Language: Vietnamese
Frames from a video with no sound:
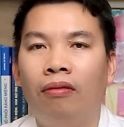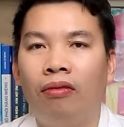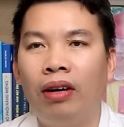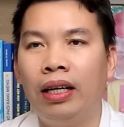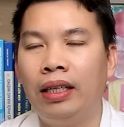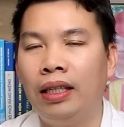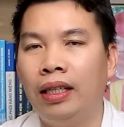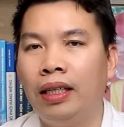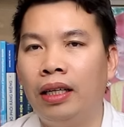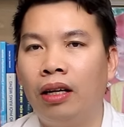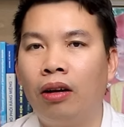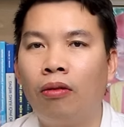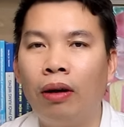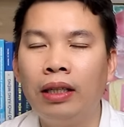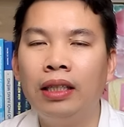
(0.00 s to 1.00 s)
vậy thì
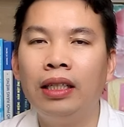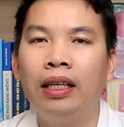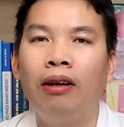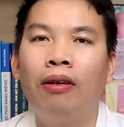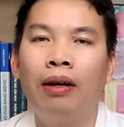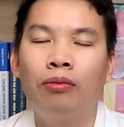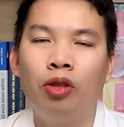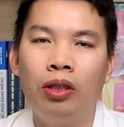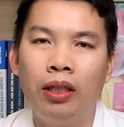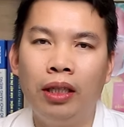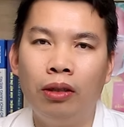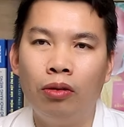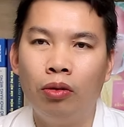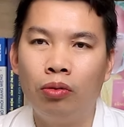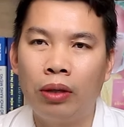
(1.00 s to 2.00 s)
cái quá trình đeo hàm duy
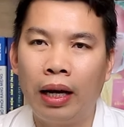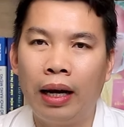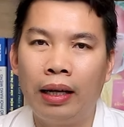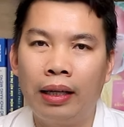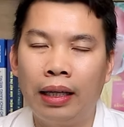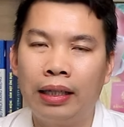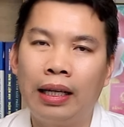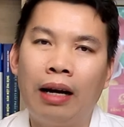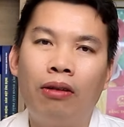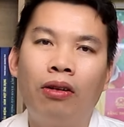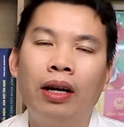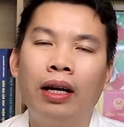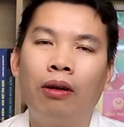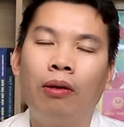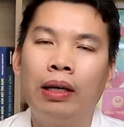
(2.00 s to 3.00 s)
trì của chúng ta tại sao nó
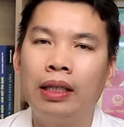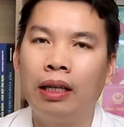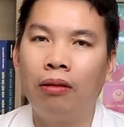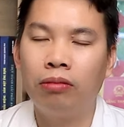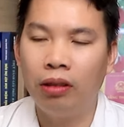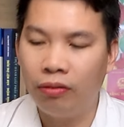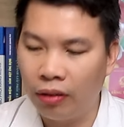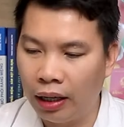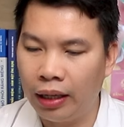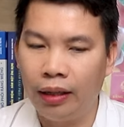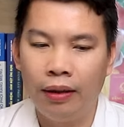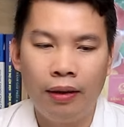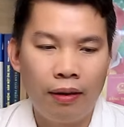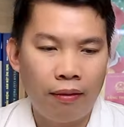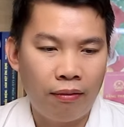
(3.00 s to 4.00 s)
lại quan trọng như vậy
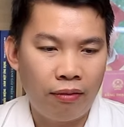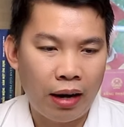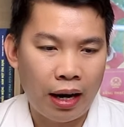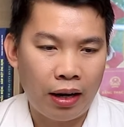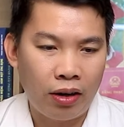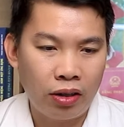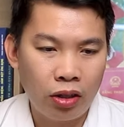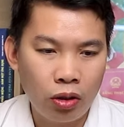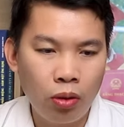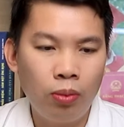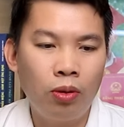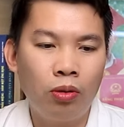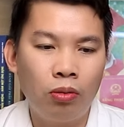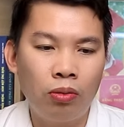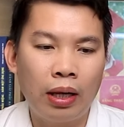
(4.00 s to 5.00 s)
và nó sẽ giúp
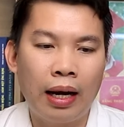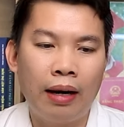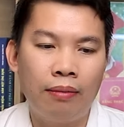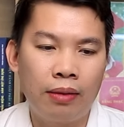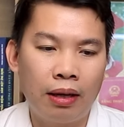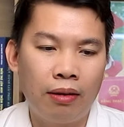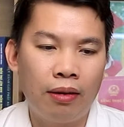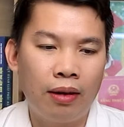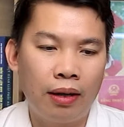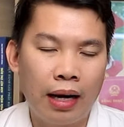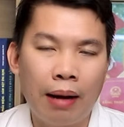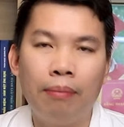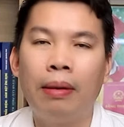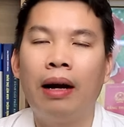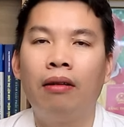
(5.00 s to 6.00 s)
cho chúng ta làm sao
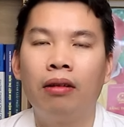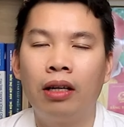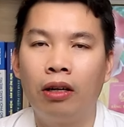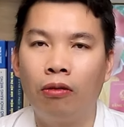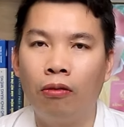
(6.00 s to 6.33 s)
đảm bảo cái kết